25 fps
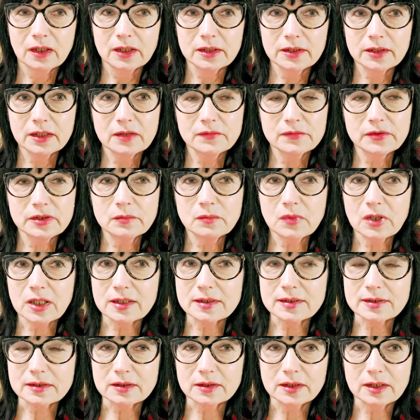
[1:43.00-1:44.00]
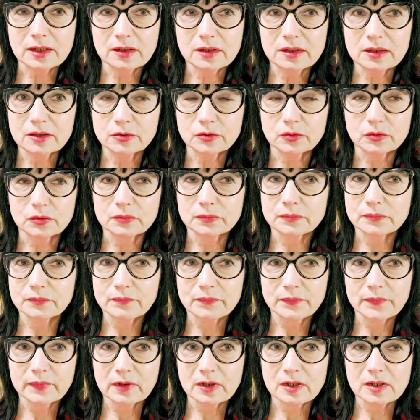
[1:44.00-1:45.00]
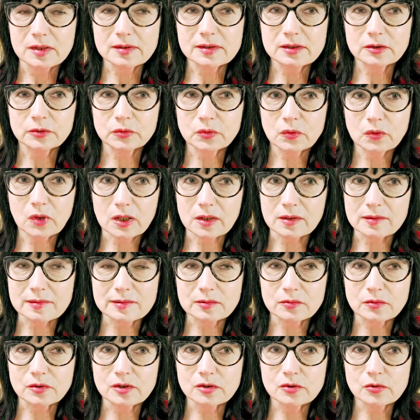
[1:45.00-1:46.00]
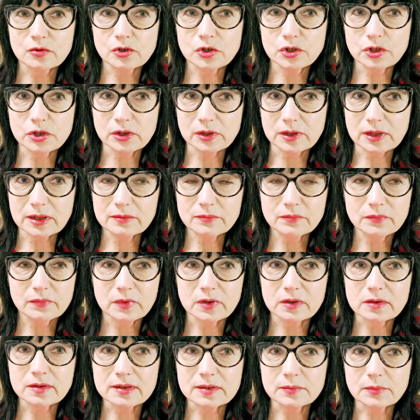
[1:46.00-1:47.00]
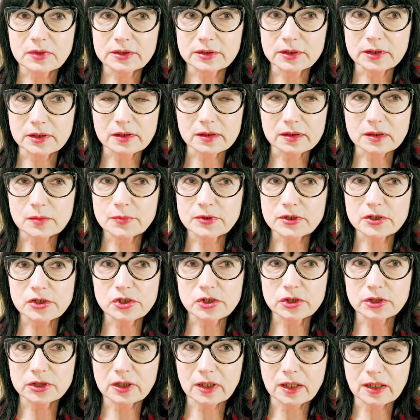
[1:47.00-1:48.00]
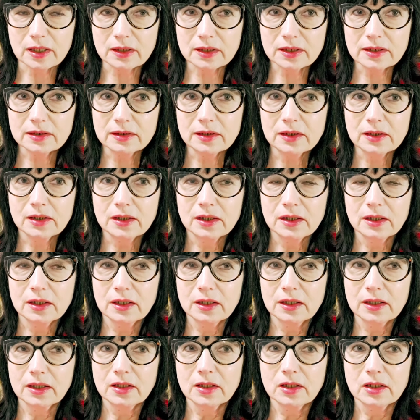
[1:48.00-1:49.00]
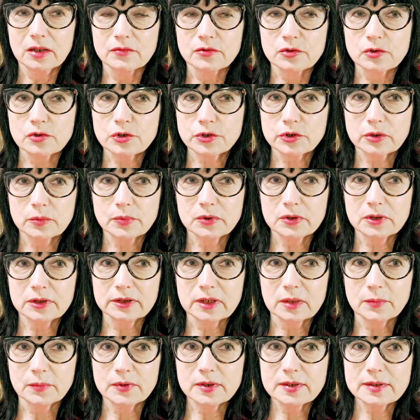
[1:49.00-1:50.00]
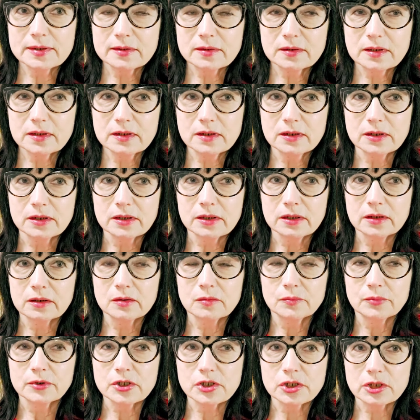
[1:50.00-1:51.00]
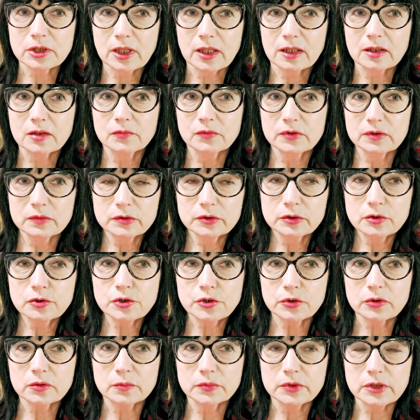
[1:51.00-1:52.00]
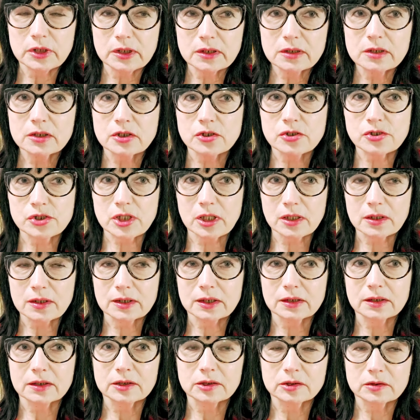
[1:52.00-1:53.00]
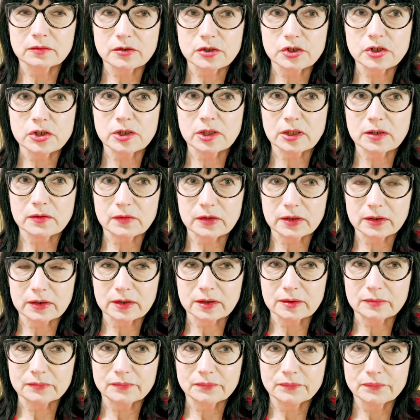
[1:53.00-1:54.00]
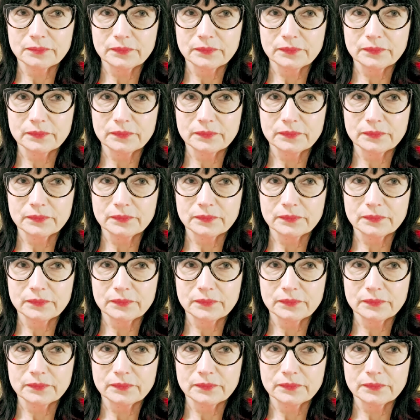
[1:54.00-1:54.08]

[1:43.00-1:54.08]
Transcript: Я внимательно эту э, ситуацию изучила, рассмотрела, прочитала все, что было написано, и пришла к выводу, что мне жалко этого человека.